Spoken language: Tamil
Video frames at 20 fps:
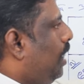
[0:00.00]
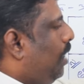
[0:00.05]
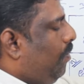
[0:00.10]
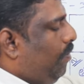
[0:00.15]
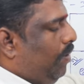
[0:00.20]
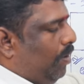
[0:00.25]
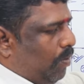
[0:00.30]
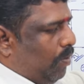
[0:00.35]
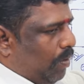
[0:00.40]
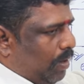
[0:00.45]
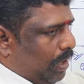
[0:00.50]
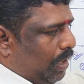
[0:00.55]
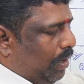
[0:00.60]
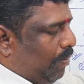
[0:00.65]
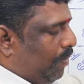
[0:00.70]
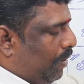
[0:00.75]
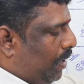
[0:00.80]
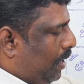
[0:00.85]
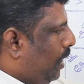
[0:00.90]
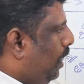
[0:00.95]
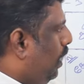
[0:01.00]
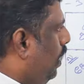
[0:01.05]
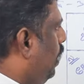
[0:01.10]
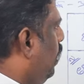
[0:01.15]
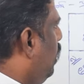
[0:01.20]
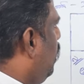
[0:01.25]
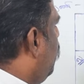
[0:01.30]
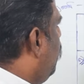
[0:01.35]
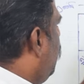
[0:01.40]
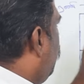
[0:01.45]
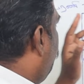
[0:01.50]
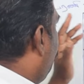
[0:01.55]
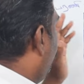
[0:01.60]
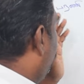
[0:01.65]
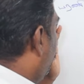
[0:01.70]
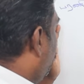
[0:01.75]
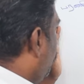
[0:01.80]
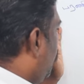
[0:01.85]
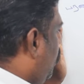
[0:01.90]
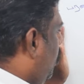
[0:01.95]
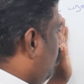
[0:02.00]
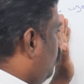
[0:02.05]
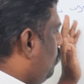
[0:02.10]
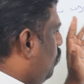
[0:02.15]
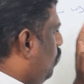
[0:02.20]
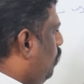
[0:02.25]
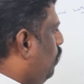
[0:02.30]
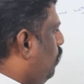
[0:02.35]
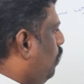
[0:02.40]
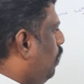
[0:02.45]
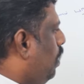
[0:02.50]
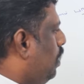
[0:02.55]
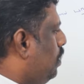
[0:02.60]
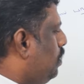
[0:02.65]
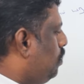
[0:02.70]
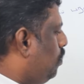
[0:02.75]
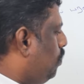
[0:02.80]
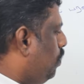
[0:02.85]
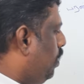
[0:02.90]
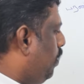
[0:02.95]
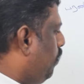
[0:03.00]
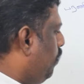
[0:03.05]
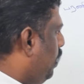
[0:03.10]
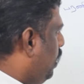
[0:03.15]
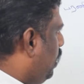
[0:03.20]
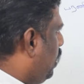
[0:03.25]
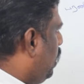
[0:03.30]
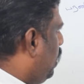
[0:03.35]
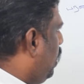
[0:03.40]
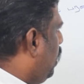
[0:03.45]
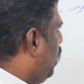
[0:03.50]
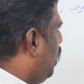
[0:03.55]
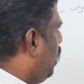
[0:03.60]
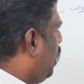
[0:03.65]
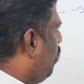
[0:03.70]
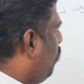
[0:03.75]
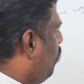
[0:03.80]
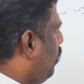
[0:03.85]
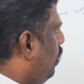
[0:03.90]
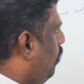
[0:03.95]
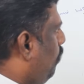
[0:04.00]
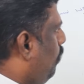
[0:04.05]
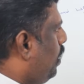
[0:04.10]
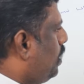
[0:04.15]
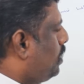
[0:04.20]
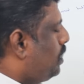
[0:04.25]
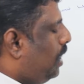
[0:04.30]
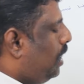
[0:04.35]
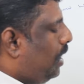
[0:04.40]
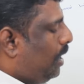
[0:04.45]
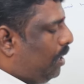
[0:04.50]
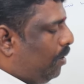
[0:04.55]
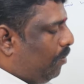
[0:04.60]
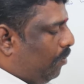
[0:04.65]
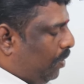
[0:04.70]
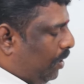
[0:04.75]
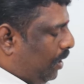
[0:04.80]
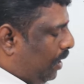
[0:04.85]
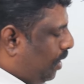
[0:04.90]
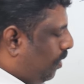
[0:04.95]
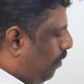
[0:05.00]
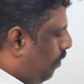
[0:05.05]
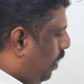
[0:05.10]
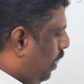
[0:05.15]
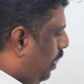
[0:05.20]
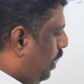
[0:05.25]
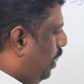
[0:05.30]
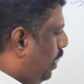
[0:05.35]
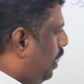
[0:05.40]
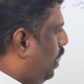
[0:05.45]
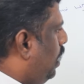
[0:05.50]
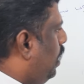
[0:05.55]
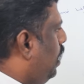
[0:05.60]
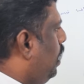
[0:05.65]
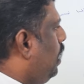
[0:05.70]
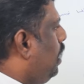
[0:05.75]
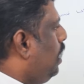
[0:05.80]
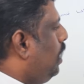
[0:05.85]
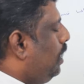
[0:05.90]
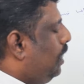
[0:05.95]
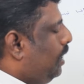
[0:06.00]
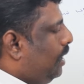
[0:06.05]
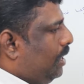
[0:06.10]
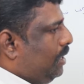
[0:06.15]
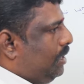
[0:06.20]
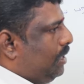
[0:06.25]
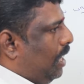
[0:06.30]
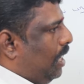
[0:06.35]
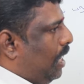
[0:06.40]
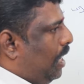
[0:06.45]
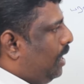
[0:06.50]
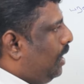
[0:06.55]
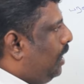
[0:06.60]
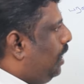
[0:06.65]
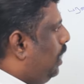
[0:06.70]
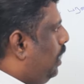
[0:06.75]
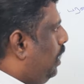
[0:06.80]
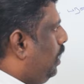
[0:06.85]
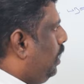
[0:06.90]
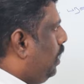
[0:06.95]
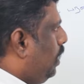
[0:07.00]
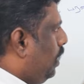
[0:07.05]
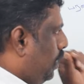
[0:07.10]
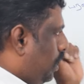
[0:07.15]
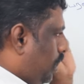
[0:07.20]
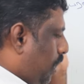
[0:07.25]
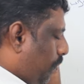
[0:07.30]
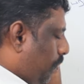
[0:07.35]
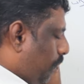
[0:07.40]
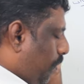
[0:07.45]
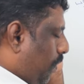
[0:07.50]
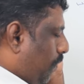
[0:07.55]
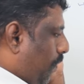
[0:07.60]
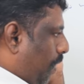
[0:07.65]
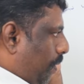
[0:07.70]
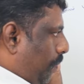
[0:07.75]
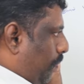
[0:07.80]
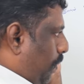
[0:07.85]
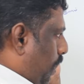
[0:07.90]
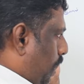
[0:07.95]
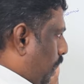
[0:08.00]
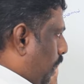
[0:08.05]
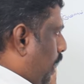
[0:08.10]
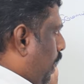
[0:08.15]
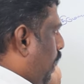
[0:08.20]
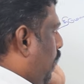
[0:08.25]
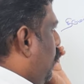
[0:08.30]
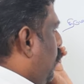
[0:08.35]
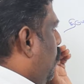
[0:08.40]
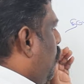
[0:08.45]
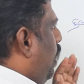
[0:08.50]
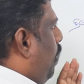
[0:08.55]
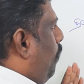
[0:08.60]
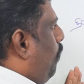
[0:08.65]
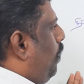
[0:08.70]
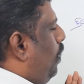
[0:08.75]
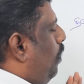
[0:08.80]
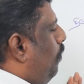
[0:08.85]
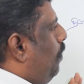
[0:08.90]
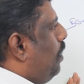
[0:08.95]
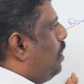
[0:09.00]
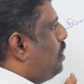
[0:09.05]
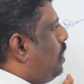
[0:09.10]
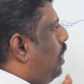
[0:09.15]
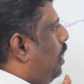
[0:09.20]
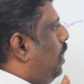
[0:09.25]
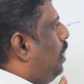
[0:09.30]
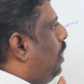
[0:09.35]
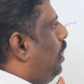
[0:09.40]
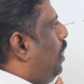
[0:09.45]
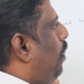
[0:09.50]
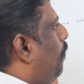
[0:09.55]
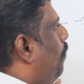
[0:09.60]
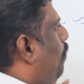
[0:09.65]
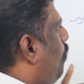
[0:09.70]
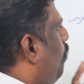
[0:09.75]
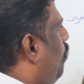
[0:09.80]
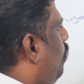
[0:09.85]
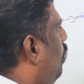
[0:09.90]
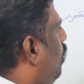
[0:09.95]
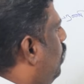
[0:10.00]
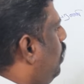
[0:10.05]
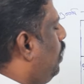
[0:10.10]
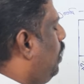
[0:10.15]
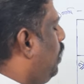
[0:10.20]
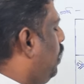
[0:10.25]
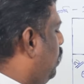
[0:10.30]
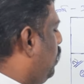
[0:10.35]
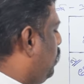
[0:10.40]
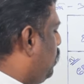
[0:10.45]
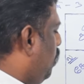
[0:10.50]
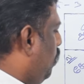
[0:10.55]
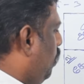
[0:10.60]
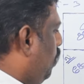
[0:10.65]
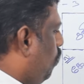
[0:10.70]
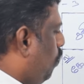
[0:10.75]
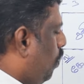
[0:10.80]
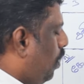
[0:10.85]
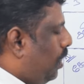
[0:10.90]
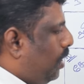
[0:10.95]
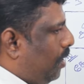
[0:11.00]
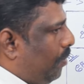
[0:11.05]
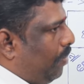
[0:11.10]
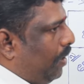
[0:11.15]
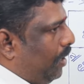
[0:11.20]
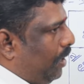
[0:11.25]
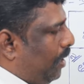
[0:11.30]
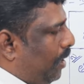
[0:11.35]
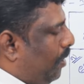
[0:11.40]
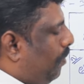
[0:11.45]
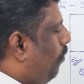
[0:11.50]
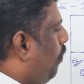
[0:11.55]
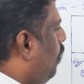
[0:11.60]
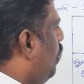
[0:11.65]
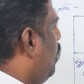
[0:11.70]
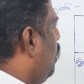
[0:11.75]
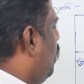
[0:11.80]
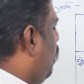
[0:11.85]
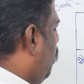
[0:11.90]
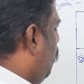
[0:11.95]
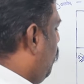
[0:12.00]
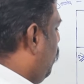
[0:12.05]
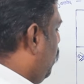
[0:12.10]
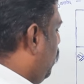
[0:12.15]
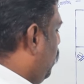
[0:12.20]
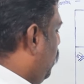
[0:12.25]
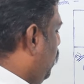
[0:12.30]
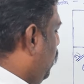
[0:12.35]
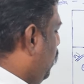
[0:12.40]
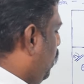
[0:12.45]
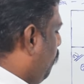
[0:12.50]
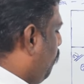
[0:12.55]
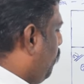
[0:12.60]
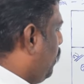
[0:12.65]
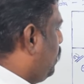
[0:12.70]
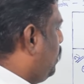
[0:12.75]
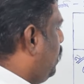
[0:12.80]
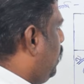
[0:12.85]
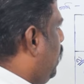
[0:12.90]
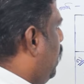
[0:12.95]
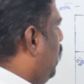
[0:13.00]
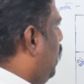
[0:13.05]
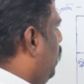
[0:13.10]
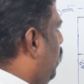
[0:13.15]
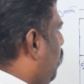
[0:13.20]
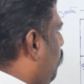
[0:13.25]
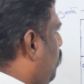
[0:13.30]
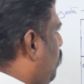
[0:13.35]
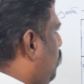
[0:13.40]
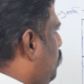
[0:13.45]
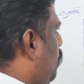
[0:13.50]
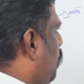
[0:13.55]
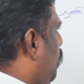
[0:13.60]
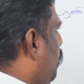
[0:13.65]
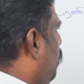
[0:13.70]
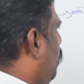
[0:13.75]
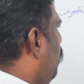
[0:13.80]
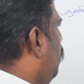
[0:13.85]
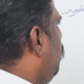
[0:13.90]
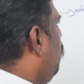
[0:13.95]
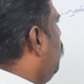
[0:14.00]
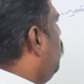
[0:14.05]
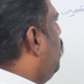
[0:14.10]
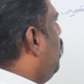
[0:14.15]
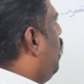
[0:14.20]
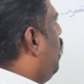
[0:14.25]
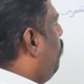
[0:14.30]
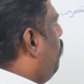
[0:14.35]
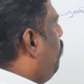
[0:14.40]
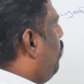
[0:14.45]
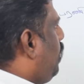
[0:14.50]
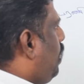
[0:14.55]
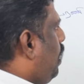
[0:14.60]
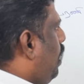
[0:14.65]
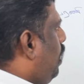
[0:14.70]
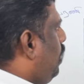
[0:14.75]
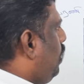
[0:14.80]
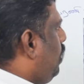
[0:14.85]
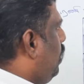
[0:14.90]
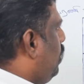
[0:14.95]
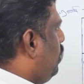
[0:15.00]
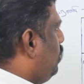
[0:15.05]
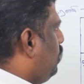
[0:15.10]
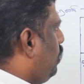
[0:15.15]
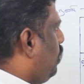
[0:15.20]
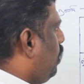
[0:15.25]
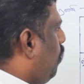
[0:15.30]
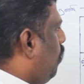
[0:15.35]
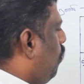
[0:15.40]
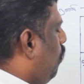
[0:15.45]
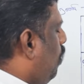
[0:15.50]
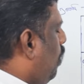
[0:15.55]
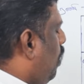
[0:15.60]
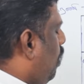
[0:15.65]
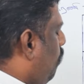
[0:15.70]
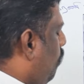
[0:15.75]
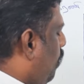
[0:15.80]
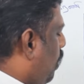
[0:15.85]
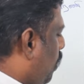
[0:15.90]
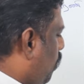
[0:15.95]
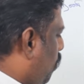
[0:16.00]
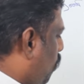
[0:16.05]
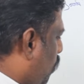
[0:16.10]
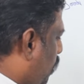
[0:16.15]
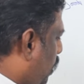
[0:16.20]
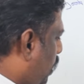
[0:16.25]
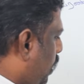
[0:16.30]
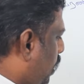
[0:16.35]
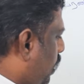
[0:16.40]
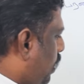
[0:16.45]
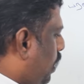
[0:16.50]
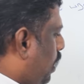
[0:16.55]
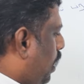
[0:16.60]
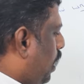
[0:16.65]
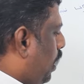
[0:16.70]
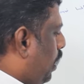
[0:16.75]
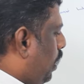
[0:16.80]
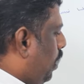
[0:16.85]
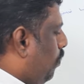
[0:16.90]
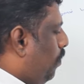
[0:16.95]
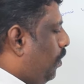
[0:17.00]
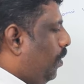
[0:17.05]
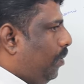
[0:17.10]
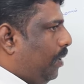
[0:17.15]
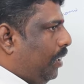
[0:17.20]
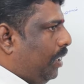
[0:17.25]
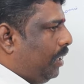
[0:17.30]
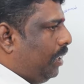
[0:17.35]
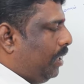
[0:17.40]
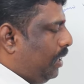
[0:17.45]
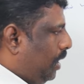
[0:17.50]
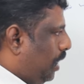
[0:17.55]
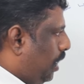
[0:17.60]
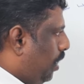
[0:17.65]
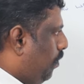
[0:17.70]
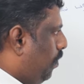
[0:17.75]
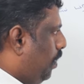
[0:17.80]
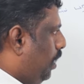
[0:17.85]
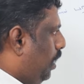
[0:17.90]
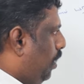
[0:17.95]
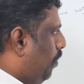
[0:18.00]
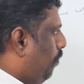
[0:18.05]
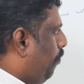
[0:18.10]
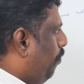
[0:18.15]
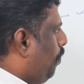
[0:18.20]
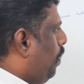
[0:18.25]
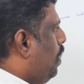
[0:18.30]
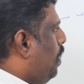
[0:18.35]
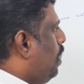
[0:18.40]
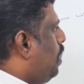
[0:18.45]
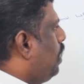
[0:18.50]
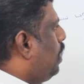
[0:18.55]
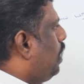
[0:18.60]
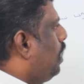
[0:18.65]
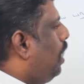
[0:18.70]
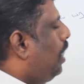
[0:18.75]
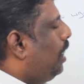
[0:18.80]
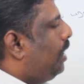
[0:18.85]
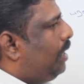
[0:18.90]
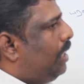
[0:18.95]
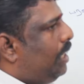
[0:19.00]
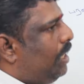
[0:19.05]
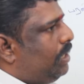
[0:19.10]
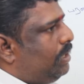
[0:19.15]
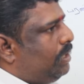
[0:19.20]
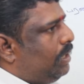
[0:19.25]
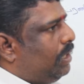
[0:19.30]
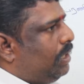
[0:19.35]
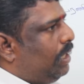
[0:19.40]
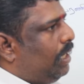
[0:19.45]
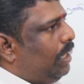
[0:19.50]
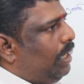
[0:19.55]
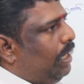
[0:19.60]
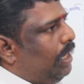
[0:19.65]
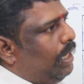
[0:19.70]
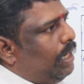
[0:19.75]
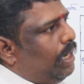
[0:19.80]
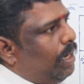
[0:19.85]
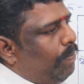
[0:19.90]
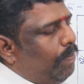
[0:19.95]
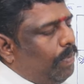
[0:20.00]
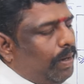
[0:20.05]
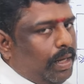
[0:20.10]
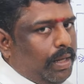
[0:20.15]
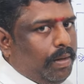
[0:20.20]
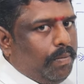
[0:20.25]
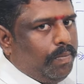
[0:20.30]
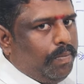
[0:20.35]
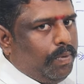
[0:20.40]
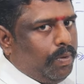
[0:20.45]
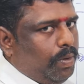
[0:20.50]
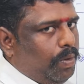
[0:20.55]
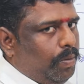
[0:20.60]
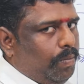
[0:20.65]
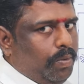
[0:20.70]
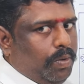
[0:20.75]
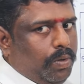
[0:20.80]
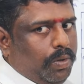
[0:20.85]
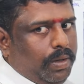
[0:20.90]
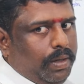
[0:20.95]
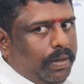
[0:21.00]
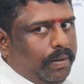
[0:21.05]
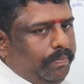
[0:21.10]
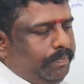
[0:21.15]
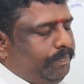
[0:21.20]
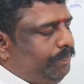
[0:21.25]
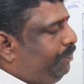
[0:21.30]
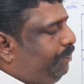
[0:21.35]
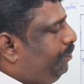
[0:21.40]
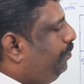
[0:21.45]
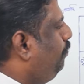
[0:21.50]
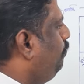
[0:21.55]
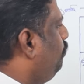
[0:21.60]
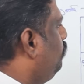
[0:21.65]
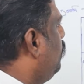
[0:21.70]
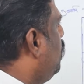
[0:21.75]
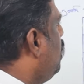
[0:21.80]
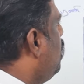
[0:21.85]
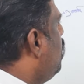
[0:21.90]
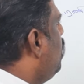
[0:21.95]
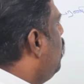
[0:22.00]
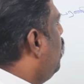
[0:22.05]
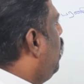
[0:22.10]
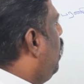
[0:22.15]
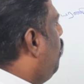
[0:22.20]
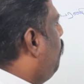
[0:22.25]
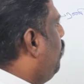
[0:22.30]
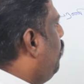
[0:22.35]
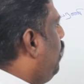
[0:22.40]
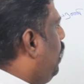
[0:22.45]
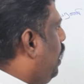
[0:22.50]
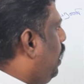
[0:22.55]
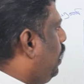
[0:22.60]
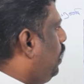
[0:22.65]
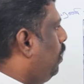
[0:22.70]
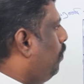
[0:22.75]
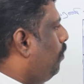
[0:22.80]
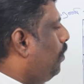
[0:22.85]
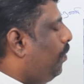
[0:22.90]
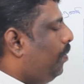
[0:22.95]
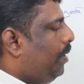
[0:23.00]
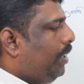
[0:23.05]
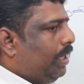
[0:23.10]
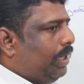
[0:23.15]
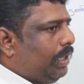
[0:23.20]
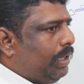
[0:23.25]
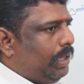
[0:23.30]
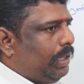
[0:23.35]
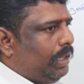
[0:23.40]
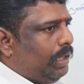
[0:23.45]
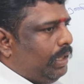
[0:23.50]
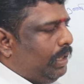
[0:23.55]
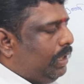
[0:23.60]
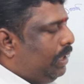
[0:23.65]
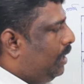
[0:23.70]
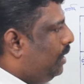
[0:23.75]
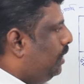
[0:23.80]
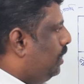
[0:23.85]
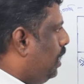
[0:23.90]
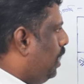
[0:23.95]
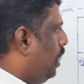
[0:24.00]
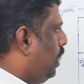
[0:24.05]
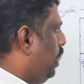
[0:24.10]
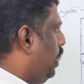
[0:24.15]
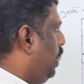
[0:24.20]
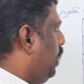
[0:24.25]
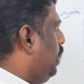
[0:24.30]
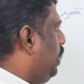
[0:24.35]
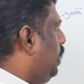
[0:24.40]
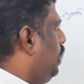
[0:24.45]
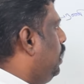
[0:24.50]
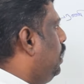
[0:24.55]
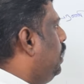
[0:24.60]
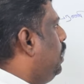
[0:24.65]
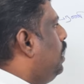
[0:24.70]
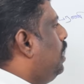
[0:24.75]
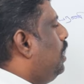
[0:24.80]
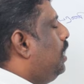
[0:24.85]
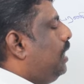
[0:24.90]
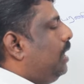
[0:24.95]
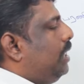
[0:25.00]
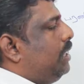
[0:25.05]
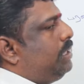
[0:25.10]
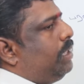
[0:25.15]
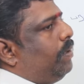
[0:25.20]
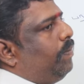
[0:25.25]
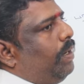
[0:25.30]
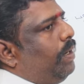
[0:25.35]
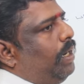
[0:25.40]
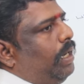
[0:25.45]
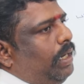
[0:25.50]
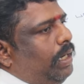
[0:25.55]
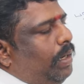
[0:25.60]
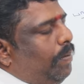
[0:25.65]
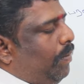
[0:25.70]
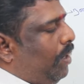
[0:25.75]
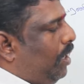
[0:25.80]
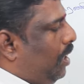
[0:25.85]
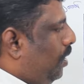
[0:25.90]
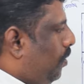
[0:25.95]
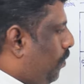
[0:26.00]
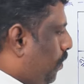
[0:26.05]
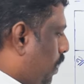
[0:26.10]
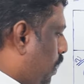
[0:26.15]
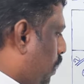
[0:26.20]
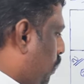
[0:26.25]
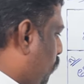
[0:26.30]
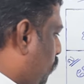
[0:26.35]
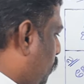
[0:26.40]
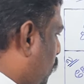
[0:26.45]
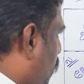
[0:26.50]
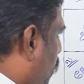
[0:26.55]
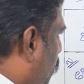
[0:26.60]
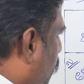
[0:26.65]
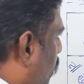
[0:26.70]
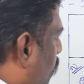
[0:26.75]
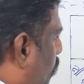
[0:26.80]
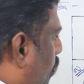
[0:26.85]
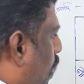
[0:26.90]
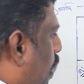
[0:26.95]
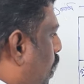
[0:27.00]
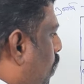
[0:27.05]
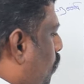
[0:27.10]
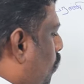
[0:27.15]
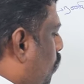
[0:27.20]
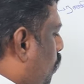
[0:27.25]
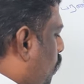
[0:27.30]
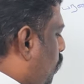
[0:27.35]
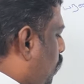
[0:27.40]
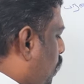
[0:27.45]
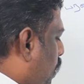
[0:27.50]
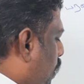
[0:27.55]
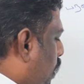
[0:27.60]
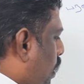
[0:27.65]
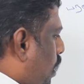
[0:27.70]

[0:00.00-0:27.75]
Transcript: கேள்வி குழந்தைய பற்றி அப்போ ஏற்கனவே சொல்லிட்டோம் அஞ்சு குடையவர் எட்டில் இருக்கார் அப்போ இந்த மேசலக்னம் முடிகிற வரைக்கும் இந்த ஜாதகருக்கு திருமண வாய்ப்பு இல்லை அப்போ இந்த மேசலக்னம் எப்போ முடி அந்த சாரி குழந்தை பாக்கியம் அப்படின்றது இங்கே பிரச்சனையாக இருக்குது அப்படின்னு சொல்லிட்டோம் அப்போ கார்த்தி நட்சத்திரம் ஒன்றாம் பாதத்தோடு இந்த லக்னம் அப்படின்றது நிறைவடையும் கார்த்தி நட்சத்திரம் ரெண்டாம் பாதம் போகும்போது அப்போ லக்னம் அப்படின்றது இந்த ஜாதகருக்கு ரிஷப லக்னமாக மாறும் அப்படி மாறும்போது